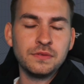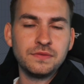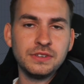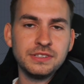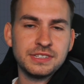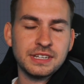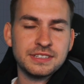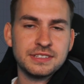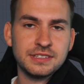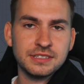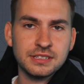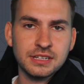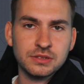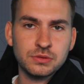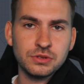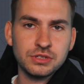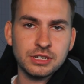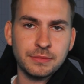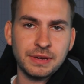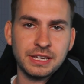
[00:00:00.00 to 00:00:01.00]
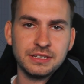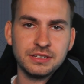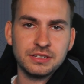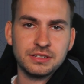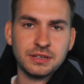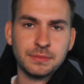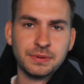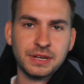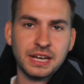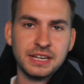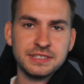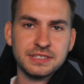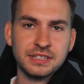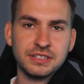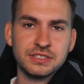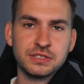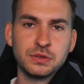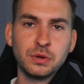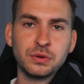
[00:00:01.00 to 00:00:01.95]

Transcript: Und wie setzt sich natürlich am Ende der Preis eines